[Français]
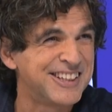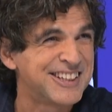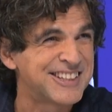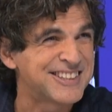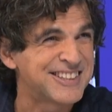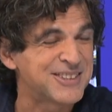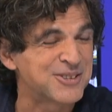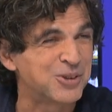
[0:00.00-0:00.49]

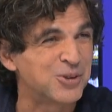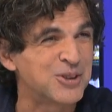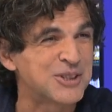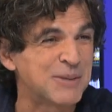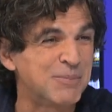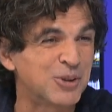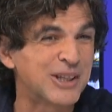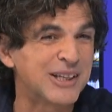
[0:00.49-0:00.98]
c'est son
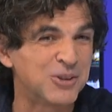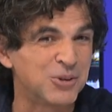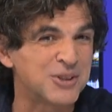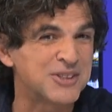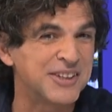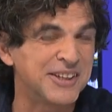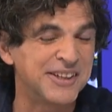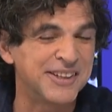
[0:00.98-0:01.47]
deuxième mandat,
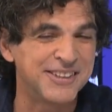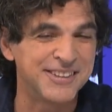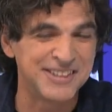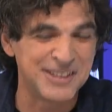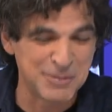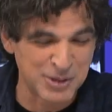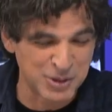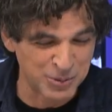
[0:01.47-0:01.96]
donc c'est
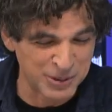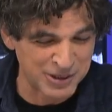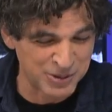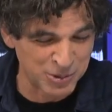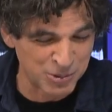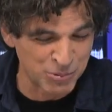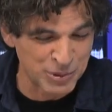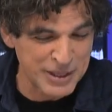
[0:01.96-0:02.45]
euh, Emmanuel
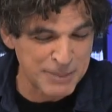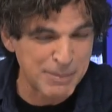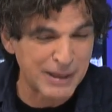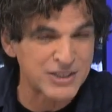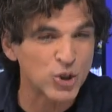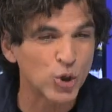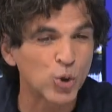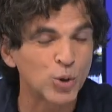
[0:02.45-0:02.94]
II. Oui, bah,
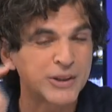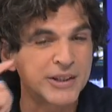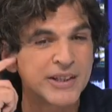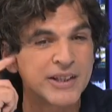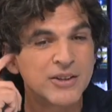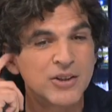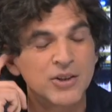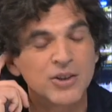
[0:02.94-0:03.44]
ce côté.
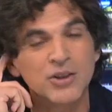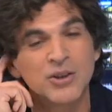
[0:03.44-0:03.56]
Euh,